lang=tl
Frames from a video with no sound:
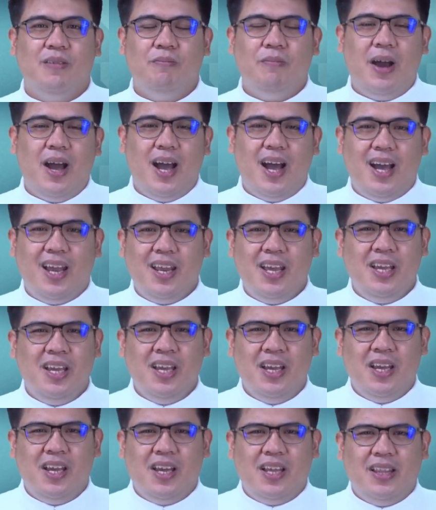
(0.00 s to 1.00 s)
Maaaring
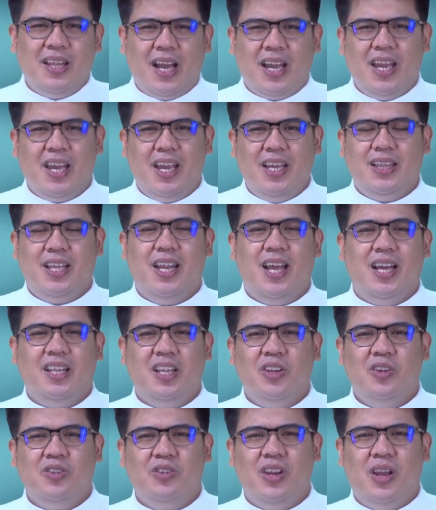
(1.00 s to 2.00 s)
nakikita
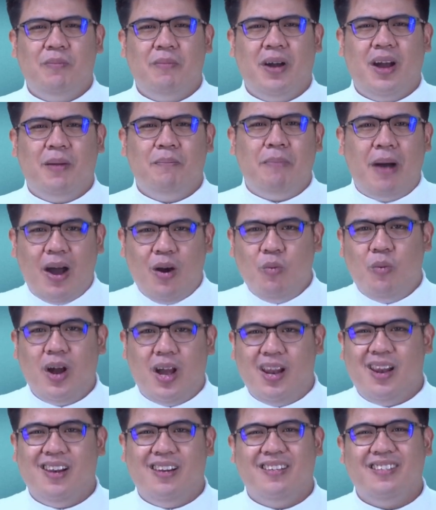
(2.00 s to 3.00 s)
natin ito ng mga
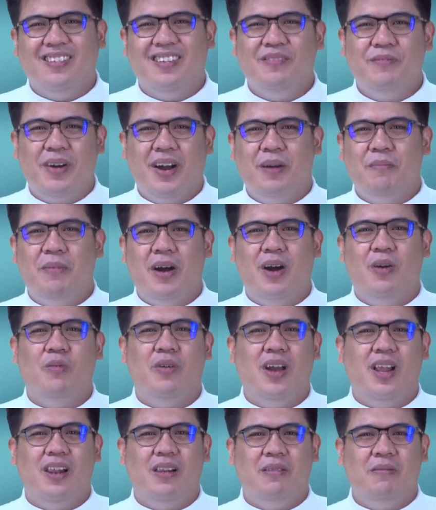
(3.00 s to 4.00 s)
bawal, no? mga
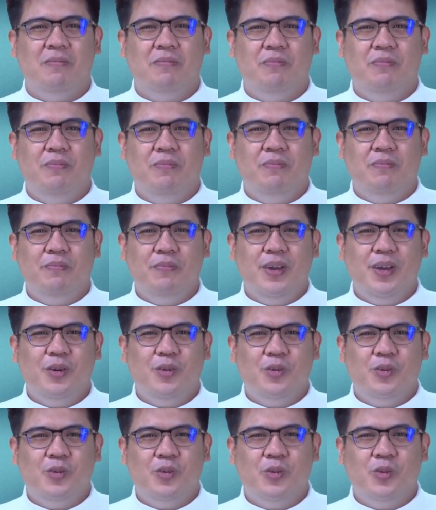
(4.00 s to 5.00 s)
bawal.
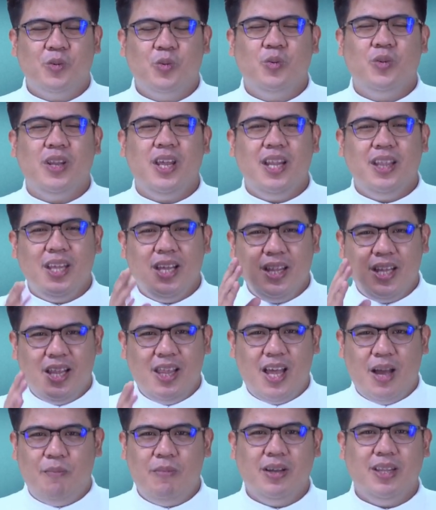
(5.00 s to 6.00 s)
Pero kung titingnan
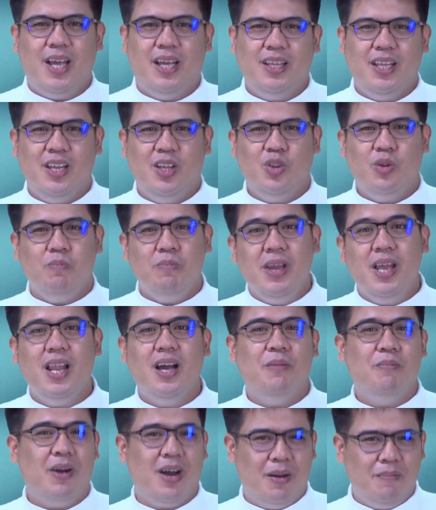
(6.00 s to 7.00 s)
lamang natin ito
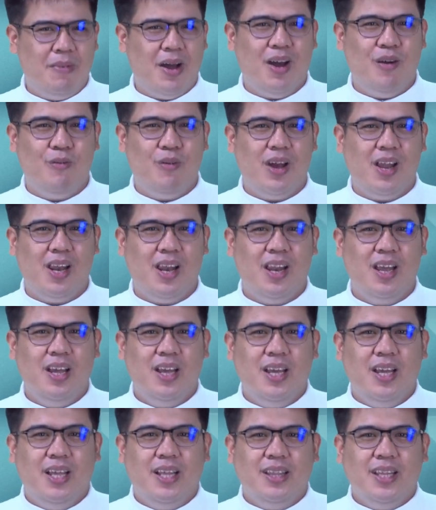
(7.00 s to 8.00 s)
bilang mga bawal,
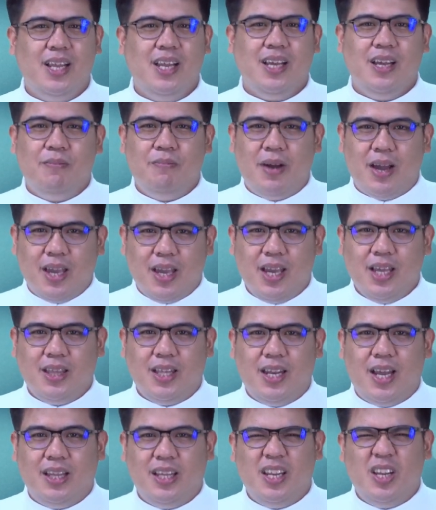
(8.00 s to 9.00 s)
talagang makikita
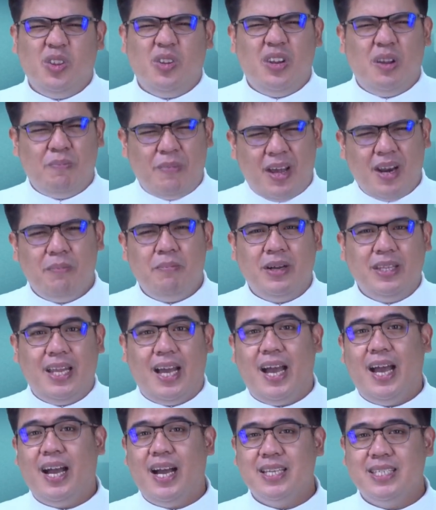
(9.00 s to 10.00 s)
natin ito na parabang
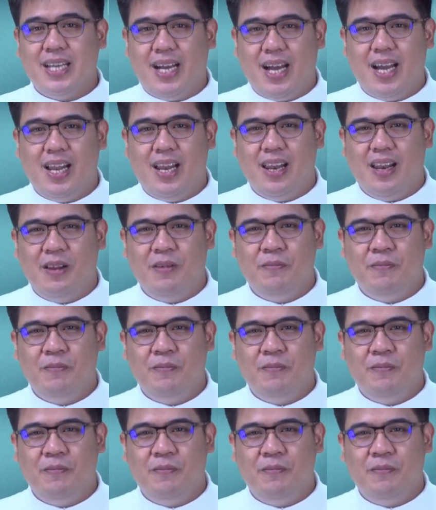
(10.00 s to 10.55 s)
nakakasakal.